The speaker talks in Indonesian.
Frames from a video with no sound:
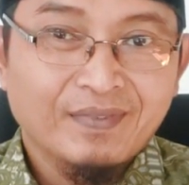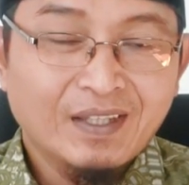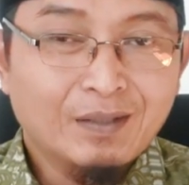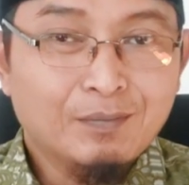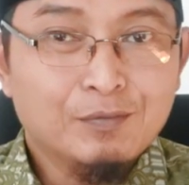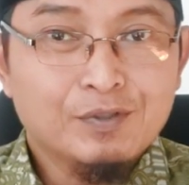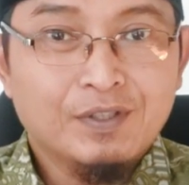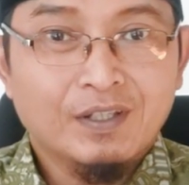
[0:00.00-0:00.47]

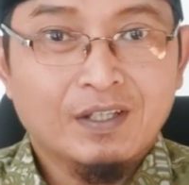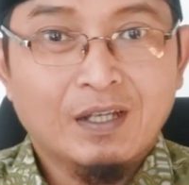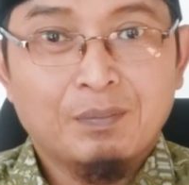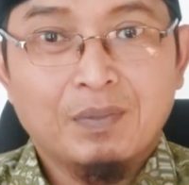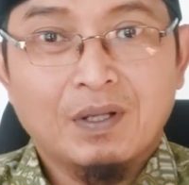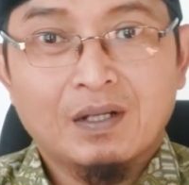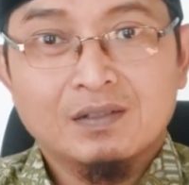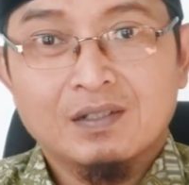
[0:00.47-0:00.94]
Ya,
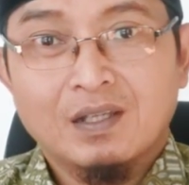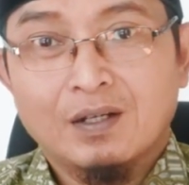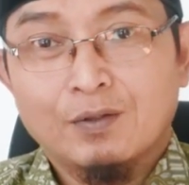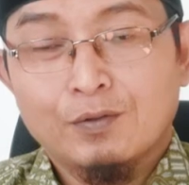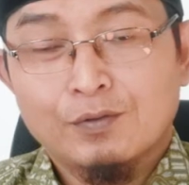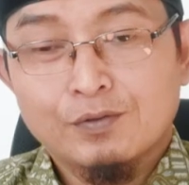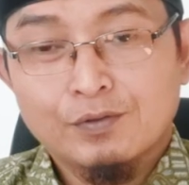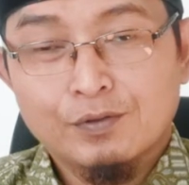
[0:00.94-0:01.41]
mustika
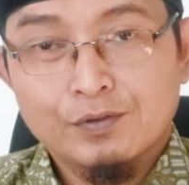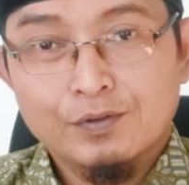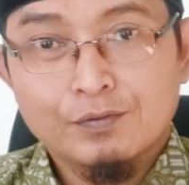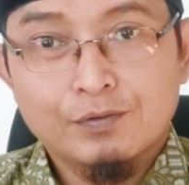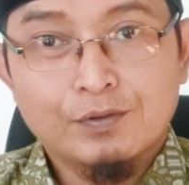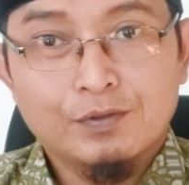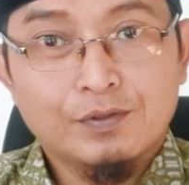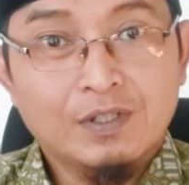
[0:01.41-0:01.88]
pelarisan khusus
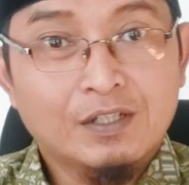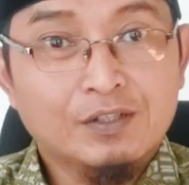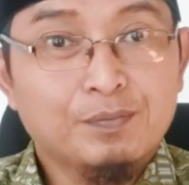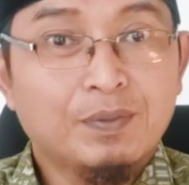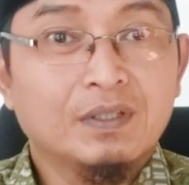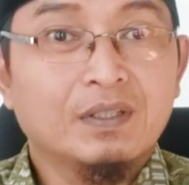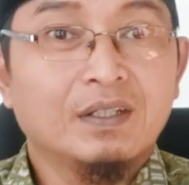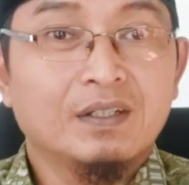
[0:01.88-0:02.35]
wujudnya
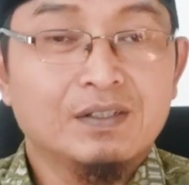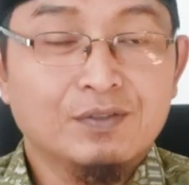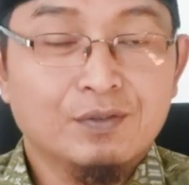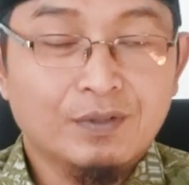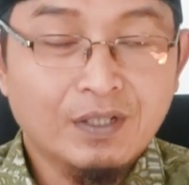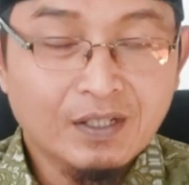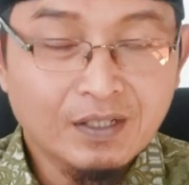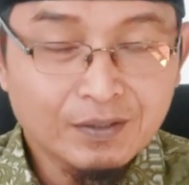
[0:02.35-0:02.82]
seperti ini
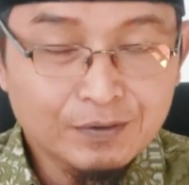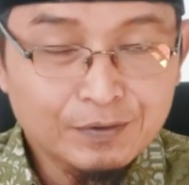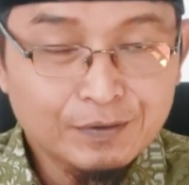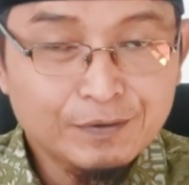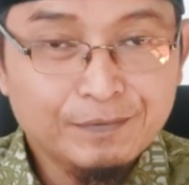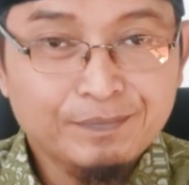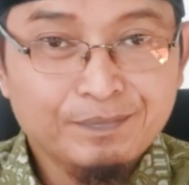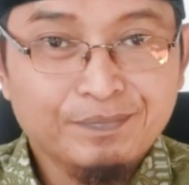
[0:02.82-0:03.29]
saudaraku.